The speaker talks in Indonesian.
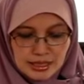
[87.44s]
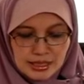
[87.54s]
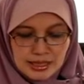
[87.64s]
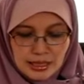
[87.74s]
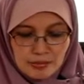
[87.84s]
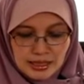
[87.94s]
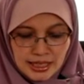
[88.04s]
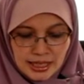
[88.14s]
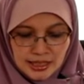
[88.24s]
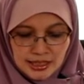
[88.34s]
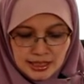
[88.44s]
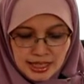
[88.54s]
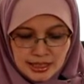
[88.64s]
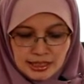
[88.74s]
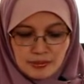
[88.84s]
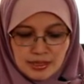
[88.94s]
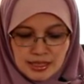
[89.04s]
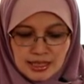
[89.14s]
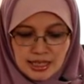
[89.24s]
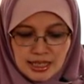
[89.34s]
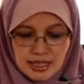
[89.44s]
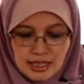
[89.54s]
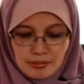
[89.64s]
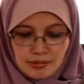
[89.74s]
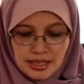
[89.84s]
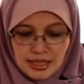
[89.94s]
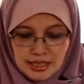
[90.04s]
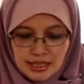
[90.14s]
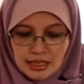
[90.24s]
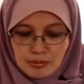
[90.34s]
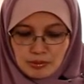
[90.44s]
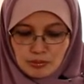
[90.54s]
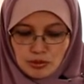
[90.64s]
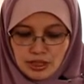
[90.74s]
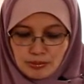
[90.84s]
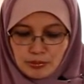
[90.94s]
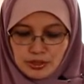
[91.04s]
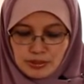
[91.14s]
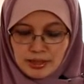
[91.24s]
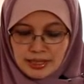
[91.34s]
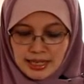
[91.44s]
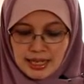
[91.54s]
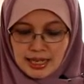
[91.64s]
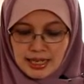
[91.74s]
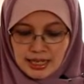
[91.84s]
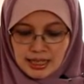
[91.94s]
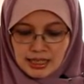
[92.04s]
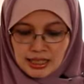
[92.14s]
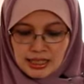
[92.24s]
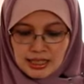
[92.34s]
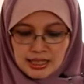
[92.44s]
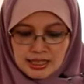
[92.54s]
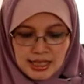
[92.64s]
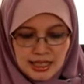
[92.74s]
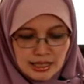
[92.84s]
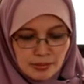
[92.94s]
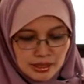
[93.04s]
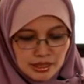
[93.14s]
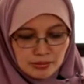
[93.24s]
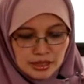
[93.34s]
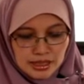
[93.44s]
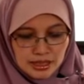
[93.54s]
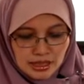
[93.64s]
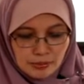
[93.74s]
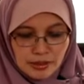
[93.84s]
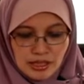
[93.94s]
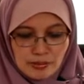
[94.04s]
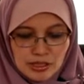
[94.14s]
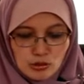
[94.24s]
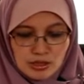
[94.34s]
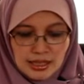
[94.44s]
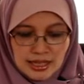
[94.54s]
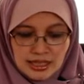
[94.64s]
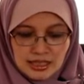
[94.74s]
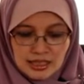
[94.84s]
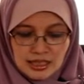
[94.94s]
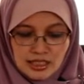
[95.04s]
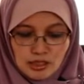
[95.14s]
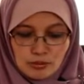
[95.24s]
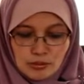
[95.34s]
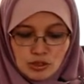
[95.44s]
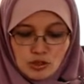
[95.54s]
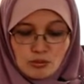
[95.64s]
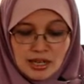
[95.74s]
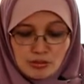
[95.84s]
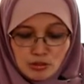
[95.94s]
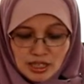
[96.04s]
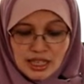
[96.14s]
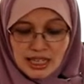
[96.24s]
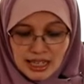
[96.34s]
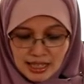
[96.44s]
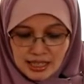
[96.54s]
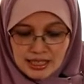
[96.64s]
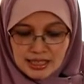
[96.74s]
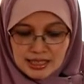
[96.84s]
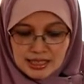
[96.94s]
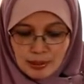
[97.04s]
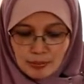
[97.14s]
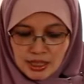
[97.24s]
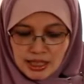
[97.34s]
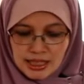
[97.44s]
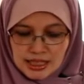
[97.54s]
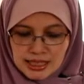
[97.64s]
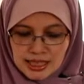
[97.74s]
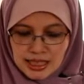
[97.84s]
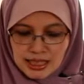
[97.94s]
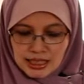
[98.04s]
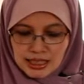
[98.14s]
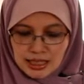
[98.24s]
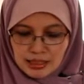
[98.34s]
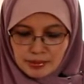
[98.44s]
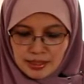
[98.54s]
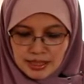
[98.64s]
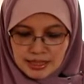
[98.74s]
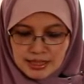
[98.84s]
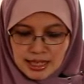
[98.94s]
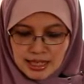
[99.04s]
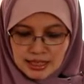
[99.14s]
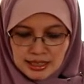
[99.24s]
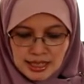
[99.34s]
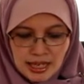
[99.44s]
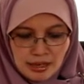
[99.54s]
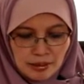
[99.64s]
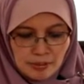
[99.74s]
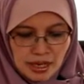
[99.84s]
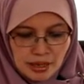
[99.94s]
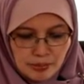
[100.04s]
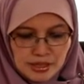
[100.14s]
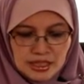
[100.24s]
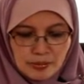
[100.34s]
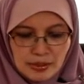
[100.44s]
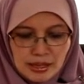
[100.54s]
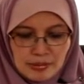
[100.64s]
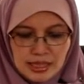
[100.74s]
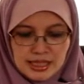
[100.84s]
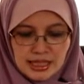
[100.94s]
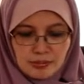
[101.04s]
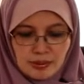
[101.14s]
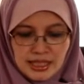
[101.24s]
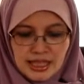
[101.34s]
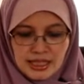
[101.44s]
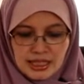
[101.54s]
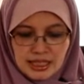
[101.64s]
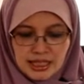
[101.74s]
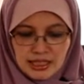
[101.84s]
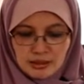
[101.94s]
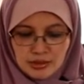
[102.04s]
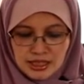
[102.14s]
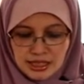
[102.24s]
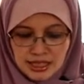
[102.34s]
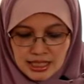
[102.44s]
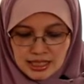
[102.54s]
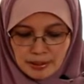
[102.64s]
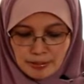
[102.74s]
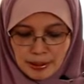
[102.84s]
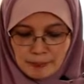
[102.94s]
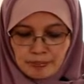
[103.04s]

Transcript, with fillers: saya menyayangi dia tapi secara alam lain kami mungkin punya banyak halangan saya nyaman di masjid pernah masuk sekali mencobai mukena saya pikir rasa sayang kita kepada yang yang maha pencipta mendasari pilihan kita dalam mencintai siapa